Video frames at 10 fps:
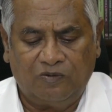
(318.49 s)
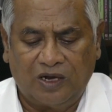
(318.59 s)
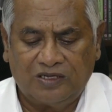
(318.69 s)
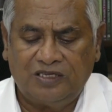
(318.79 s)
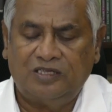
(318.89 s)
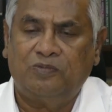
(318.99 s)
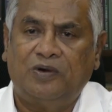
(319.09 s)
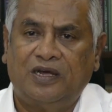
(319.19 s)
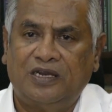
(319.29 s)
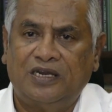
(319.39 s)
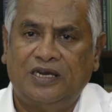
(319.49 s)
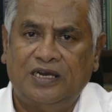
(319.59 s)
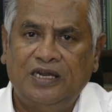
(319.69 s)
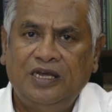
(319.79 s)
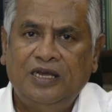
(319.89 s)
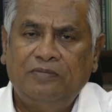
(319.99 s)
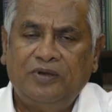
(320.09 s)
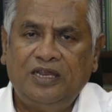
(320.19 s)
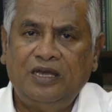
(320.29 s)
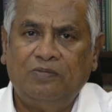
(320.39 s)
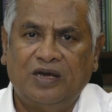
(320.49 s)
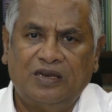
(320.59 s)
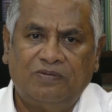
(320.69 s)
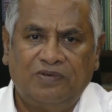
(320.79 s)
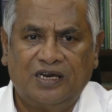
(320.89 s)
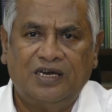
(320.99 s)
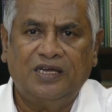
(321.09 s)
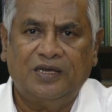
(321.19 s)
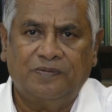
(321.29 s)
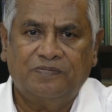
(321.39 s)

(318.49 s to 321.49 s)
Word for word: வாசித்து பாருங்கள் பிரியமானவர்களே